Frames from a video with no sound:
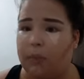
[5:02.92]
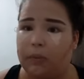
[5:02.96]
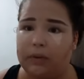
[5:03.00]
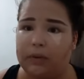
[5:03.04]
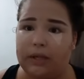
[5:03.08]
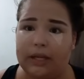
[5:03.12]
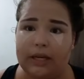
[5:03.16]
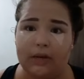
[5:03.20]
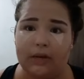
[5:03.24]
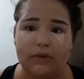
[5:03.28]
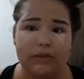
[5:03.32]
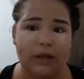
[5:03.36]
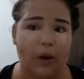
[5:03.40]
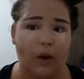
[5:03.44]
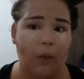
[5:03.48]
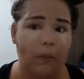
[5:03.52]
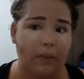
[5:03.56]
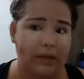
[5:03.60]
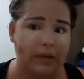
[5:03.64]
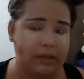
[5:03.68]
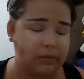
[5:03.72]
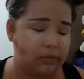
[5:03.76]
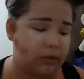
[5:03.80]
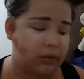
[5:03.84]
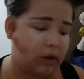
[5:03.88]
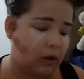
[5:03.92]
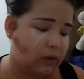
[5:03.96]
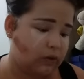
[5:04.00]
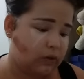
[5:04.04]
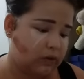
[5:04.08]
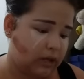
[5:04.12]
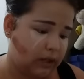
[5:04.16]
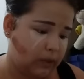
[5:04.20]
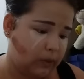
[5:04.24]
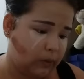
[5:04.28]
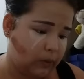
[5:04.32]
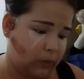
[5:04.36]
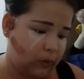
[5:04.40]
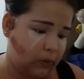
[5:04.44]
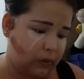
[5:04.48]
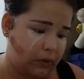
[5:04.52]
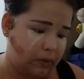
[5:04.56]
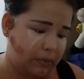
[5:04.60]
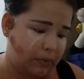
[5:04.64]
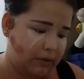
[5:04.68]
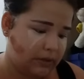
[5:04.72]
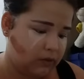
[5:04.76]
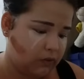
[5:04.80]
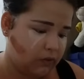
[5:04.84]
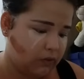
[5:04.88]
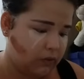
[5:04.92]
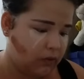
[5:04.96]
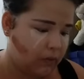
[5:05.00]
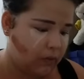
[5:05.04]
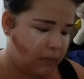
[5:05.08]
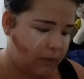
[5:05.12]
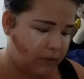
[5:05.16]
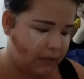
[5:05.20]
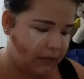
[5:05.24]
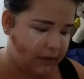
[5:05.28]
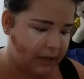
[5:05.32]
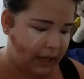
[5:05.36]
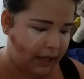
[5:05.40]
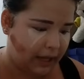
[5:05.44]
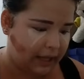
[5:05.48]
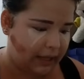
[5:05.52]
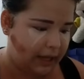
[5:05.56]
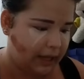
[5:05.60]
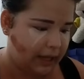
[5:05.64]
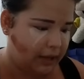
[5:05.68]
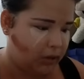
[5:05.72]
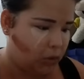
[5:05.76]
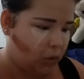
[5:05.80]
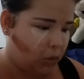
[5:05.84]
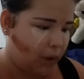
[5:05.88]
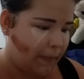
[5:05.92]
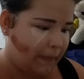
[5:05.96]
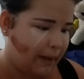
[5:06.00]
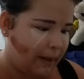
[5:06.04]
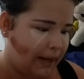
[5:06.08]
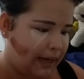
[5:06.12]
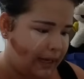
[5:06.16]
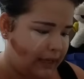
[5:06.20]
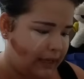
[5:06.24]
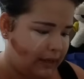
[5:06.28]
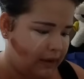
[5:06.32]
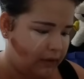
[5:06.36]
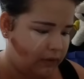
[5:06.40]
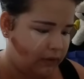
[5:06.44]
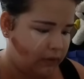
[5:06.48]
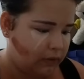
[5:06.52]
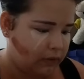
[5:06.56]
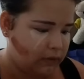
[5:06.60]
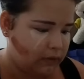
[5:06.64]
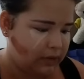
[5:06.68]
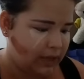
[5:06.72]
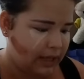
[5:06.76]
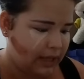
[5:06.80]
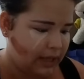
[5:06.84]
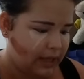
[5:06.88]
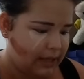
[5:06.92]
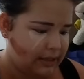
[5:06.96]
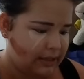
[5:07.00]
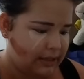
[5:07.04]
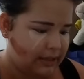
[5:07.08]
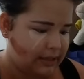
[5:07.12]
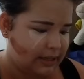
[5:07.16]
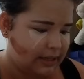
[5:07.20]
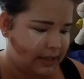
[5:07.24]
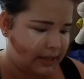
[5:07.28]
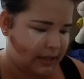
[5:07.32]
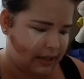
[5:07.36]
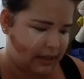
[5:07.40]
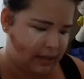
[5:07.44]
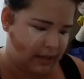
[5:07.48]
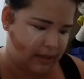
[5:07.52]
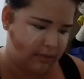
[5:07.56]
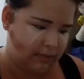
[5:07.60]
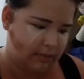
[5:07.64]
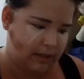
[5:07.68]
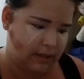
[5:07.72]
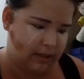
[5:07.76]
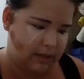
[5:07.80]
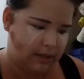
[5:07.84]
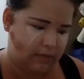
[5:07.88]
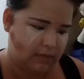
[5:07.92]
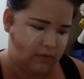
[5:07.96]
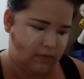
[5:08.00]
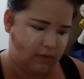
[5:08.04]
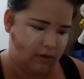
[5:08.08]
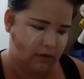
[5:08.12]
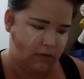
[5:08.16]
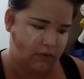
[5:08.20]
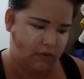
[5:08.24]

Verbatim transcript: Eu poderia usar o mesmo que eu usei no olho, mas eu vou aproveitar aqui que tô com a paleta e vou usar esses aqui mesmo.